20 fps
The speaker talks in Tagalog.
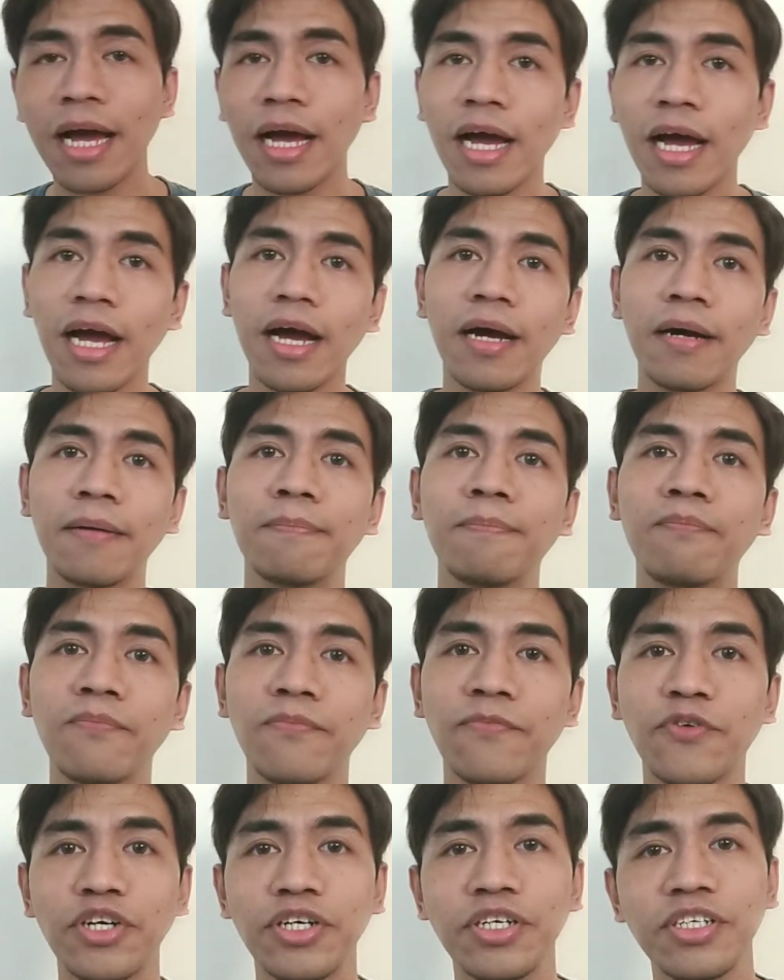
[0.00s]

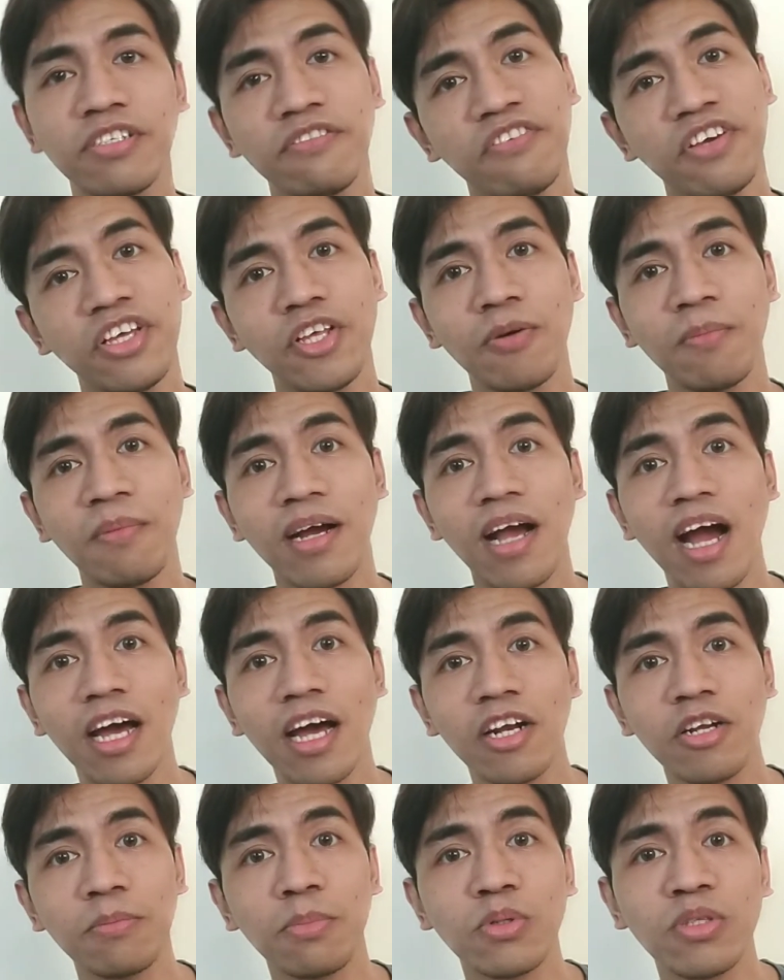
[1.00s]
Um, for this video,
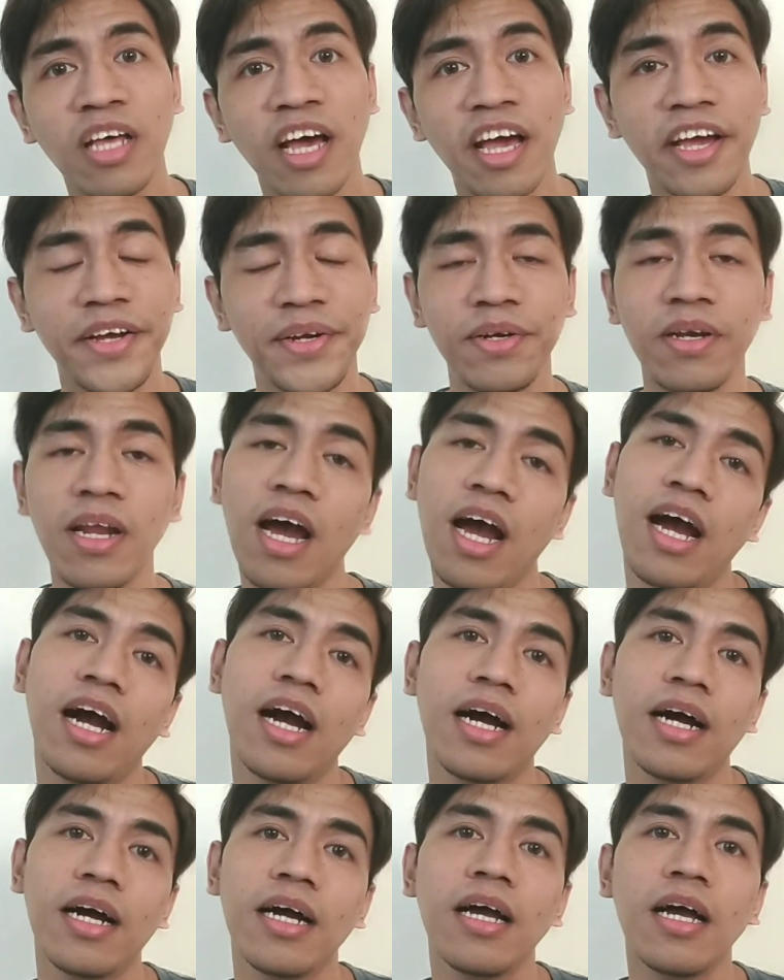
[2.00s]
magkakaroon po tayo ng
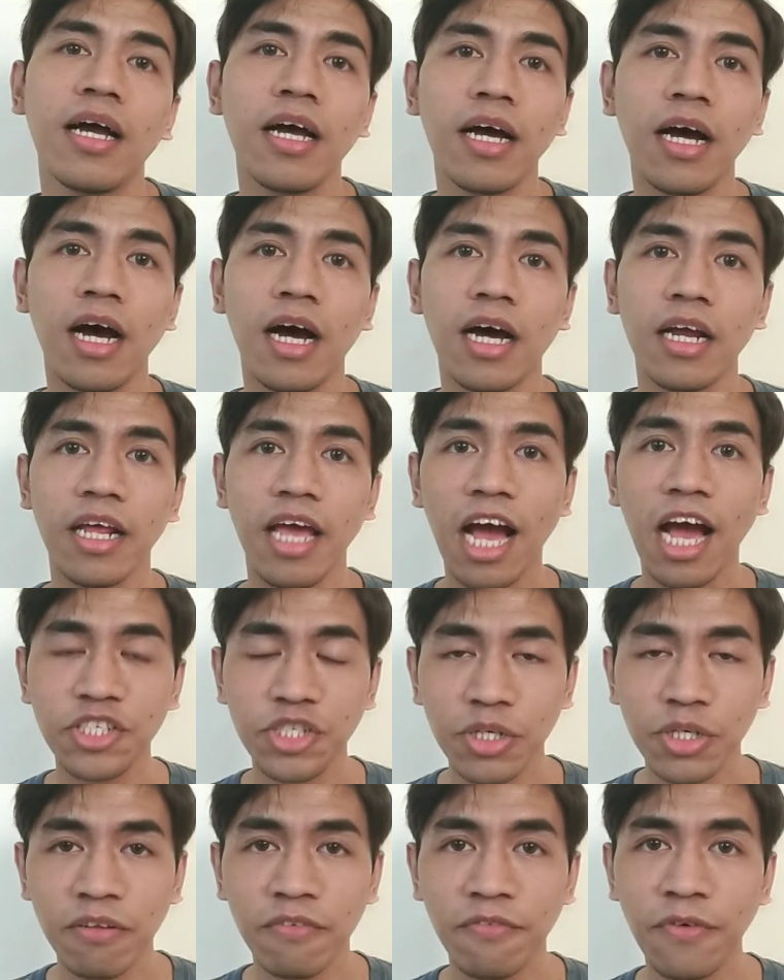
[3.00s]
uh,
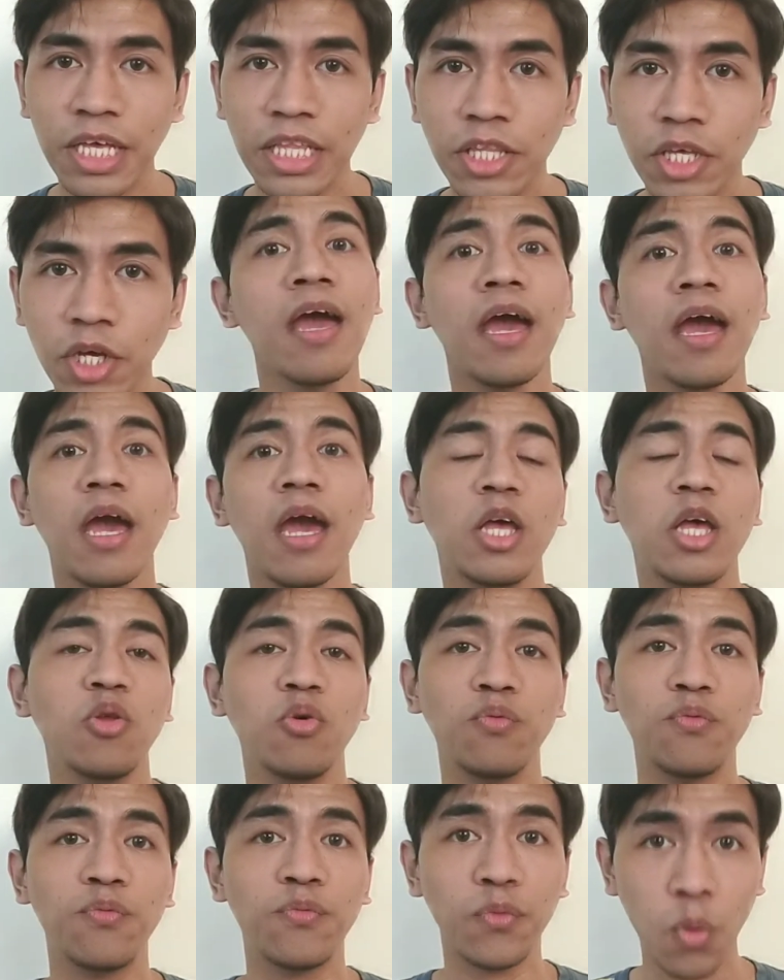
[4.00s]
reaction video. And
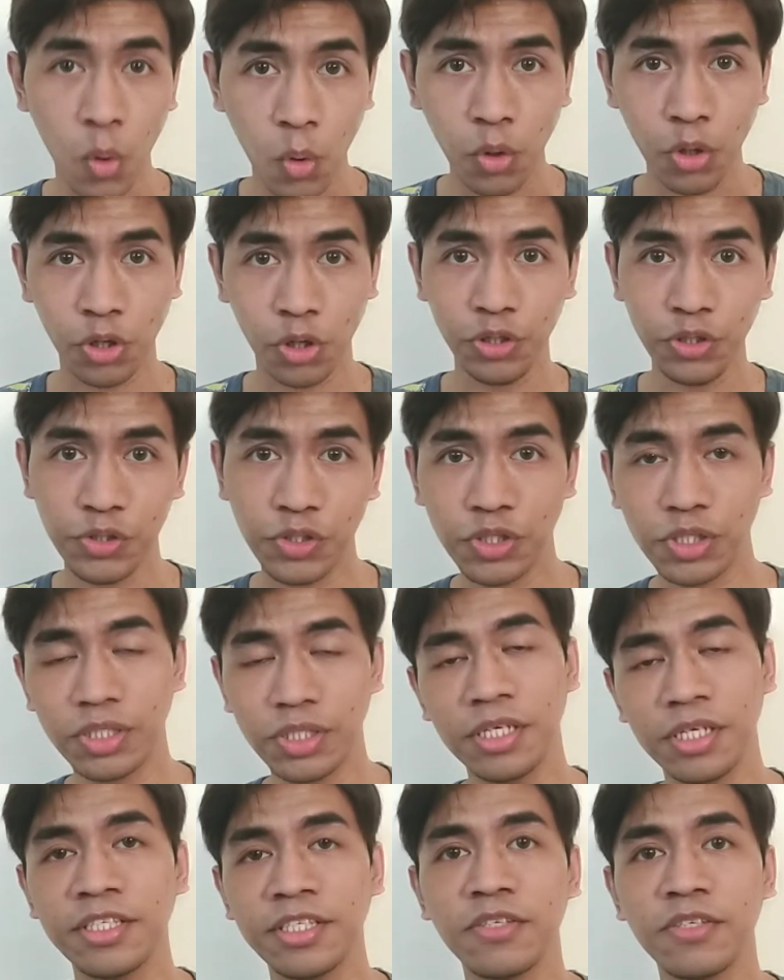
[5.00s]
of course,
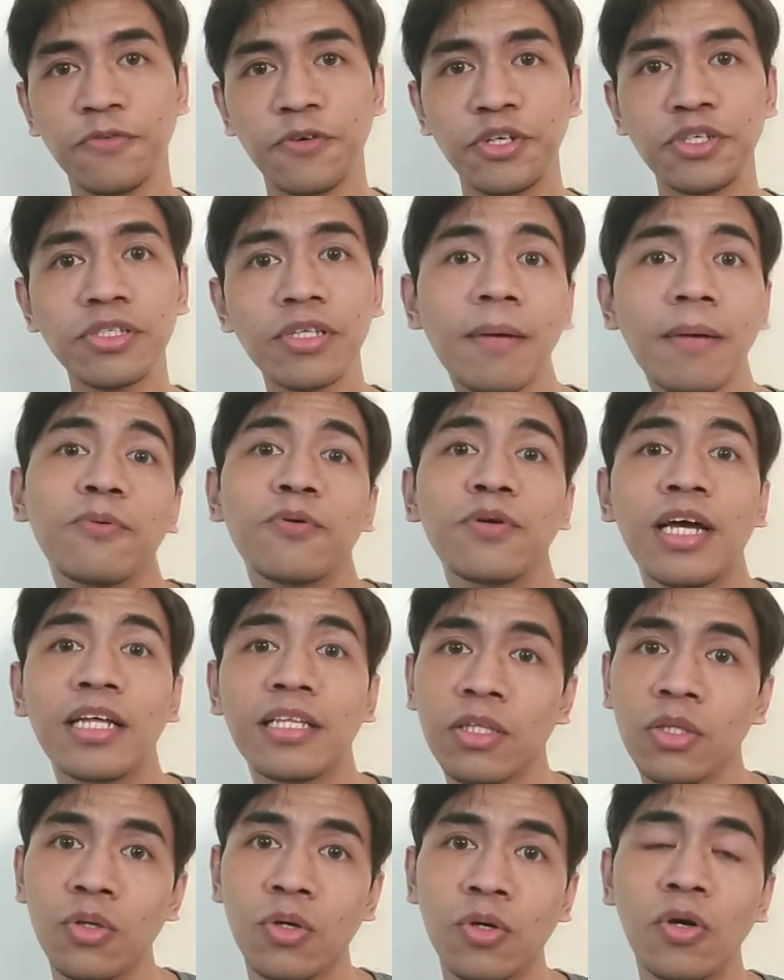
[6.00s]
since first time po
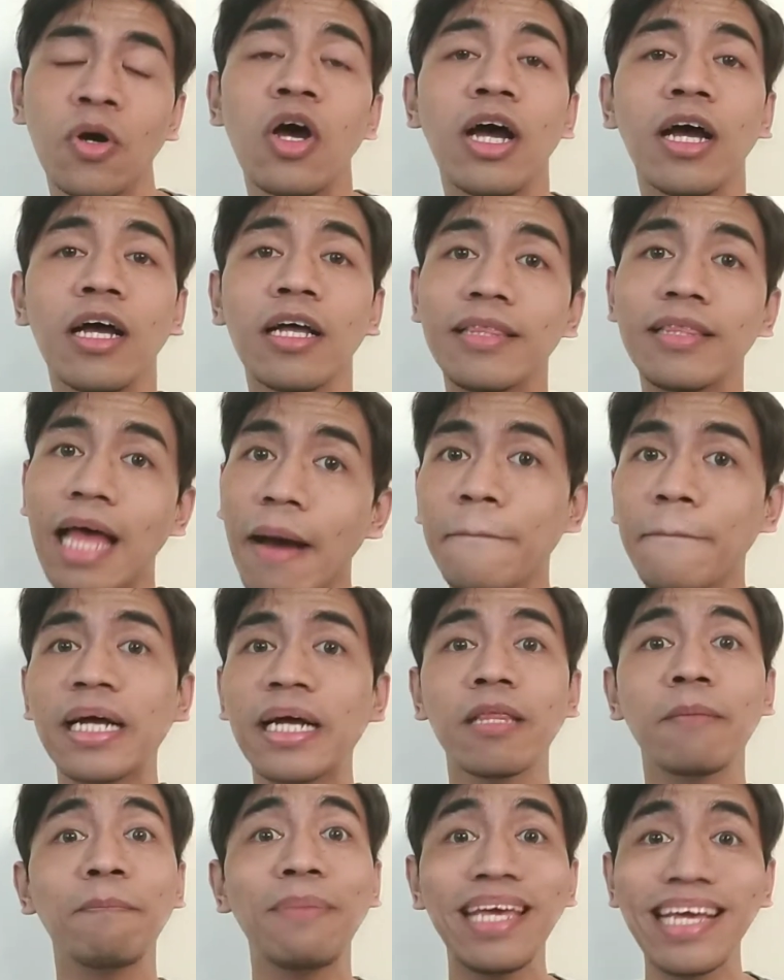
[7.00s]
natin to,
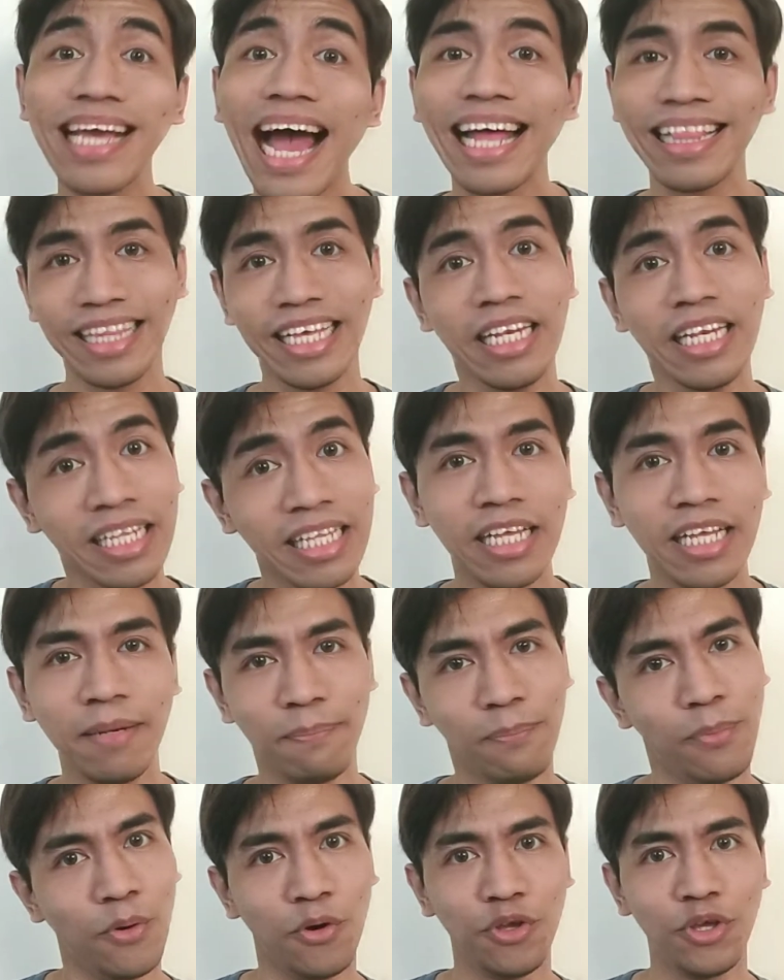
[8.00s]
dapat bigatin
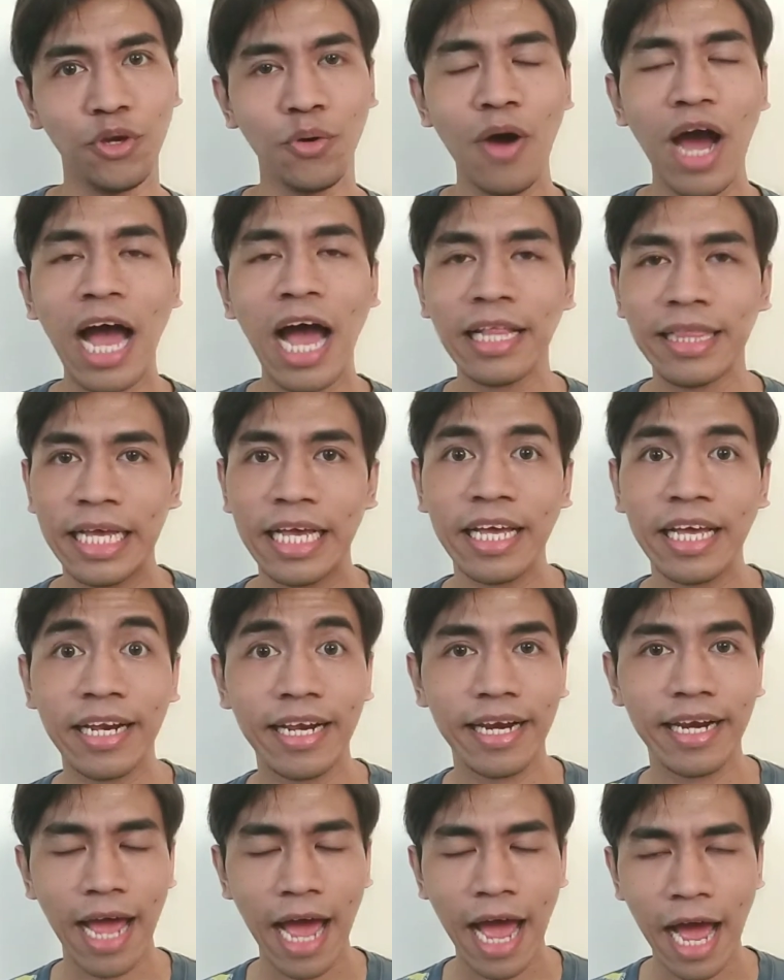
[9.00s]
din po yung ating
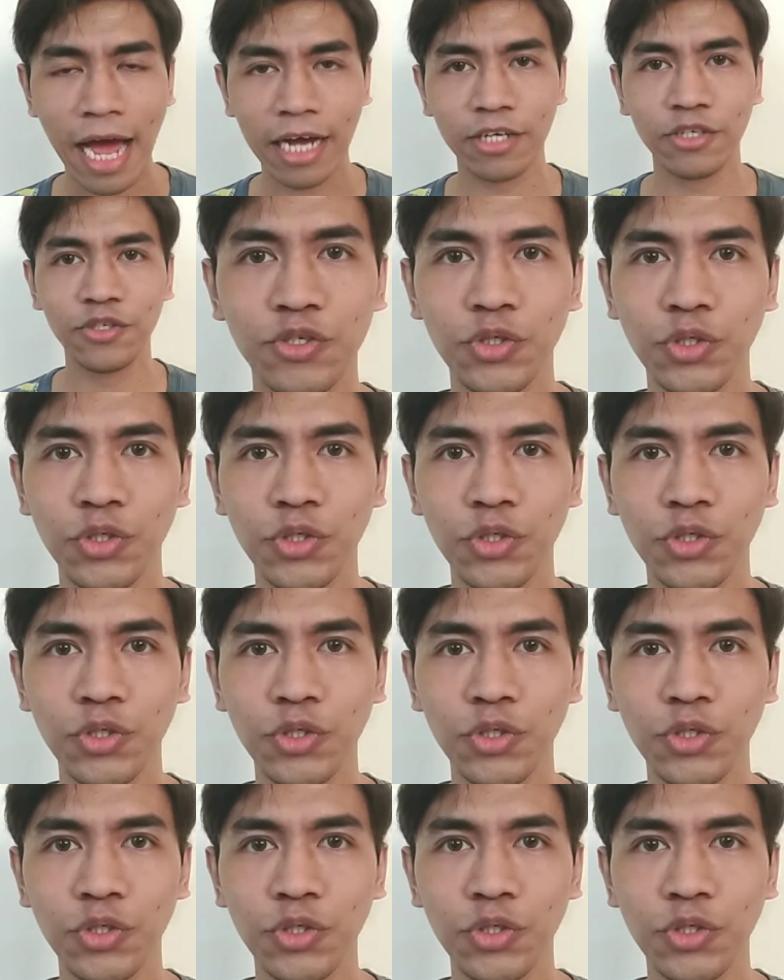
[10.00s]
i-react.